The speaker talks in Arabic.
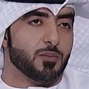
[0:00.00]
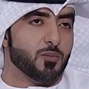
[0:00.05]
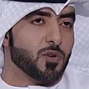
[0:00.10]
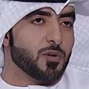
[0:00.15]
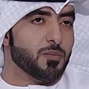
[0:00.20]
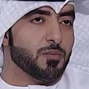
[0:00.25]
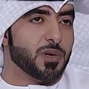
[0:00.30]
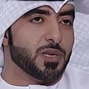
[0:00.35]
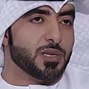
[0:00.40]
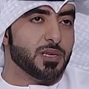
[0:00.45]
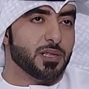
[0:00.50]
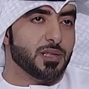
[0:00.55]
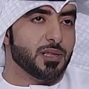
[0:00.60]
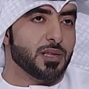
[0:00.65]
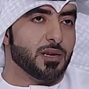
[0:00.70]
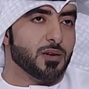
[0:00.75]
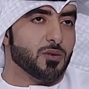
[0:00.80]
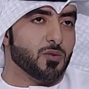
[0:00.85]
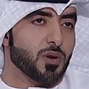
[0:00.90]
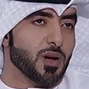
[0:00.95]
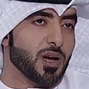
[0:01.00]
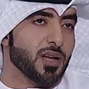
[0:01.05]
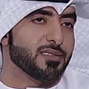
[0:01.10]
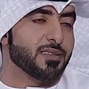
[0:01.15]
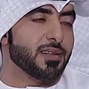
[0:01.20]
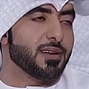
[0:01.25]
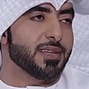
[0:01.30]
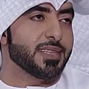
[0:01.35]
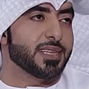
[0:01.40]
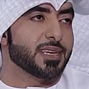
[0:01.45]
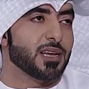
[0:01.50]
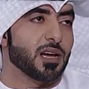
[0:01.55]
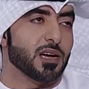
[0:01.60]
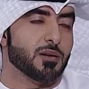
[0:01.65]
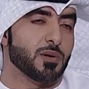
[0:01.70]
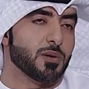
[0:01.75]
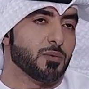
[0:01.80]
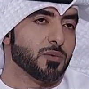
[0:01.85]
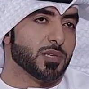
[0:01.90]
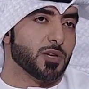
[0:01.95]
مهمه جدا خاصه الاحتكاك
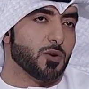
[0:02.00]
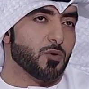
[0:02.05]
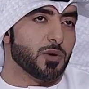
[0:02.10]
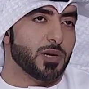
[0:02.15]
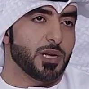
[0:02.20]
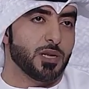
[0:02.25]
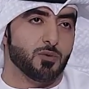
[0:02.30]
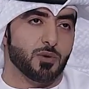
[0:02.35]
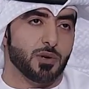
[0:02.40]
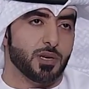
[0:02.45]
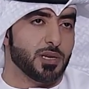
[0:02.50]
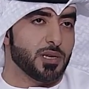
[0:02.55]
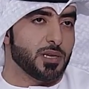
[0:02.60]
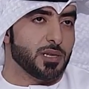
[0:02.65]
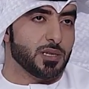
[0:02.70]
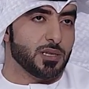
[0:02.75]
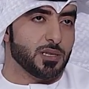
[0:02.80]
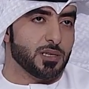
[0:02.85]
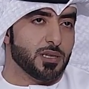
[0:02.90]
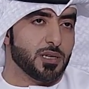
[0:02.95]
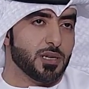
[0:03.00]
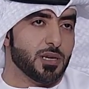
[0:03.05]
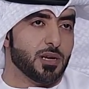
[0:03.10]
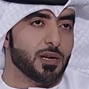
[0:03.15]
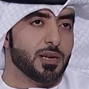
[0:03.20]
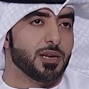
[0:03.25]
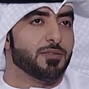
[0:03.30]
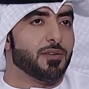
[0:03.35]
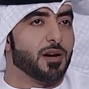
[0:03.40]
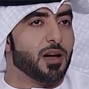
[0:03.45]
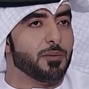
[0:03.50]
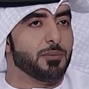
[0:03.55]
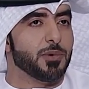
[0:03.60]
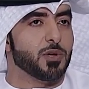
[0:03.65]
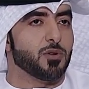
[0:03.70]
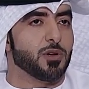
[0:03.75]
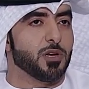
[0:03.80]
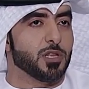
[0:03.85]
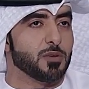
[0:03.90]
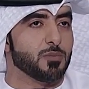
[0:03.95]
بالمصورين واللي اللي فاهمين
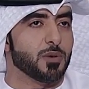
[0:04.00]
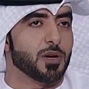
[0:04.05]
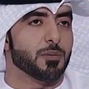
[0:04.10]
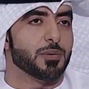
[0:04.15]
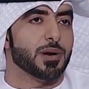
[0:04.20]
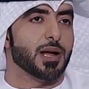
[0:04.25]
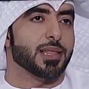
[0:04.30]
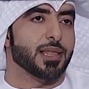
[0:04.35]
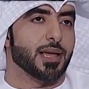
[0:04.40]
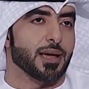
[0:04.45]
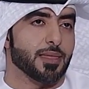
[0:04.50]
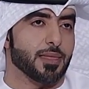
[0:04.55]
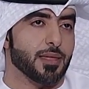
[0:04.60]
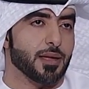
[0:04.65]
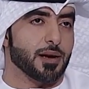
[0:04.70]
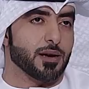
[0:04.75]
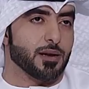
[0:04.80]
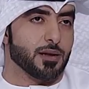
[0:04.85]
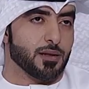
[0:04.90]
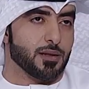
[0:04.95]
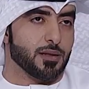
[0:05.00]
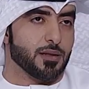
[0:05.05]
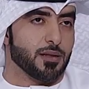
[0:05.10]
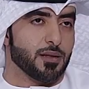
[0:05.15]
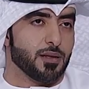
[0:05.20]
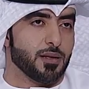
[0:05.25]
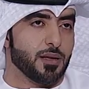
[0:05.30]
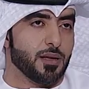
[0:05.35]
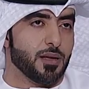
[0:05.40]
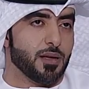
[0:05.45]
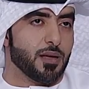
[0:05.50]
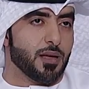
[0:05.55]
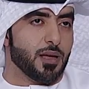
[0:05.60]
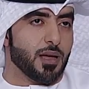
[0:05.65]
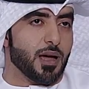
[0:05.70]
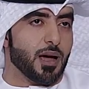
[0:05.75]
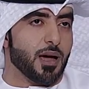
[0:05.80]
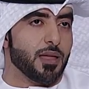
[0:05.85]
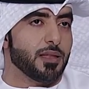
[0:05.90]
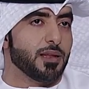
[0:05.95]
اللي عندهم خبرات اكثر
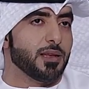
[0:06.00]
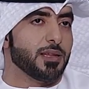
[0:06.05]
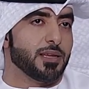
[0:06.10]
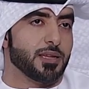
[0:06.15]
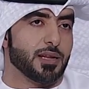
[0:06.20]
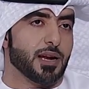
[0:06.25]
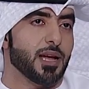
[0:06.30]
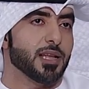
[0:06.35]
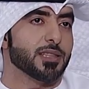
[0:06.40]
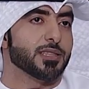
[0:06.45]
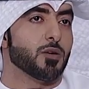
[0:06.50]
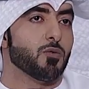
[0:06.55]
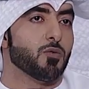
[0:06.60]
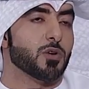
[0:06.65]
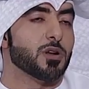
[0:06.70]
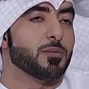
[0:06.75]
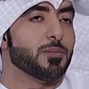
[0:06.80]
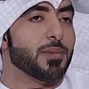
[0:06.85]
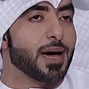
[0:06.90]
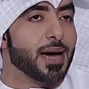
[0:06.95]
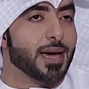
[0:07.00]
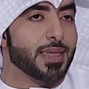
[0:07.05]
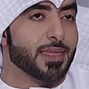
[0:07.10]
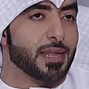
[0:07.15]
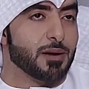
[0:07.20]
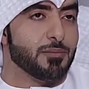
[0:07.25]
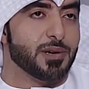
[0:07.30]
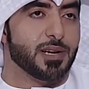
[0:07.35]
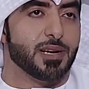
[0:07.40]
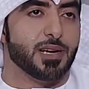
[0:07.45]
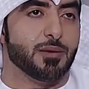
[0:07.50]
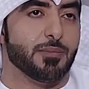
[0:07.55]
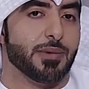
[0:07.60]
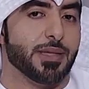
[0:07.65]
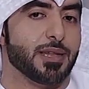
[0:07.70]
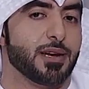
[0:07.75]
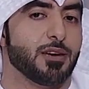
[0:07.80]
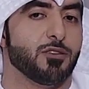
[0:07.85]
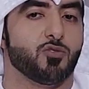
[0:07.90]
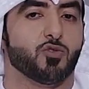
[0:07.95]
هذه اللي راح تطورهم اكثر من انه
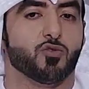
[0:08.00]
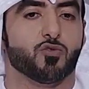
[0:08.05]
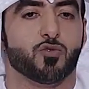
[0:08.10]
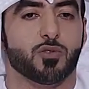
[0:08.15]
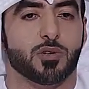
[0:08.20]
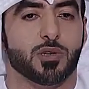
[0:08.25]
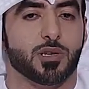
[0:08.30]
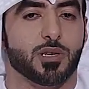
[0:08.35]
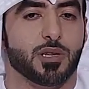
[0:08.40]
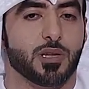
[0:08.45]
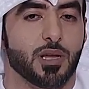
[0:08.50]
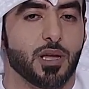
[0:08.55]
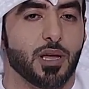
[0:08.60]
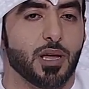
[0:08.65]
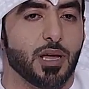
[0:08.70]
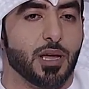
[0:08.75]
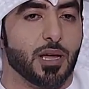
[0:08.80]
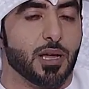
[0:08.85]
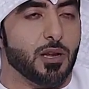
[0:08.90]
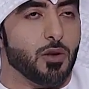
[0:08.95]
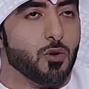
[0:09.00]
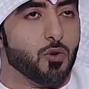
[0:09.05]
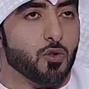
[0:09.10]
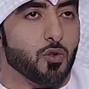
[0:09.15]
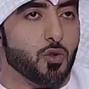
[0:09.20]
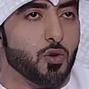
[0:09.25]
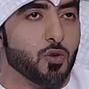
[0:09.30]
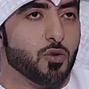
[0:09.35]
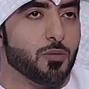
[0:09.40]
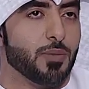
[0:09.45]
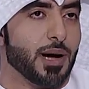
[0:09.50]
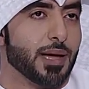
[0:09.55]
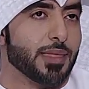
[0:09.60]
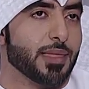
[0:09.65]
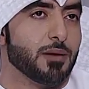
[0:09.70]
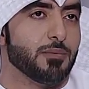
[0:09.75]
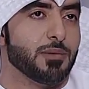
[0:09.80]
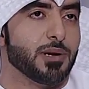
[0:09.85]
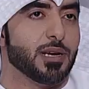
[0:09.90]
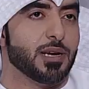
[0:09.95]
مثلا يشوفون اليوتيوب
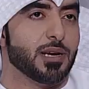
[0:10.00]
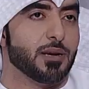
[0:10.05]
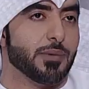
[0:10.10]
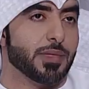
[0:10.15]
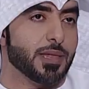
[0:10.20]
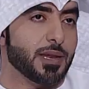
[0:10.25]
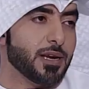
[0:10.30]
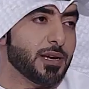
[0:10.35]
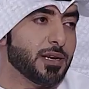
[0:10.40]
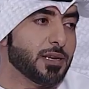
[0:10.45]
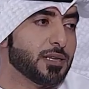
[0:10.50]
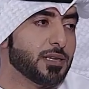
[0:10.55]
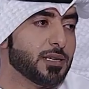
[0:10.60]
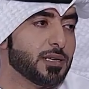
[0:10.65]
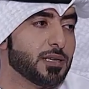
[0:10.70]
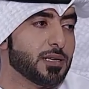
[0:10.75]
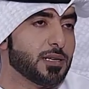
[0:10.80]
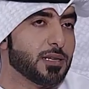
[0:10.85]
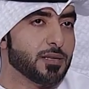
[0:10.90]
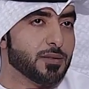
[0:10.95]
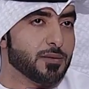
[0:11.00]
اكثر من انه مثلا صح كثير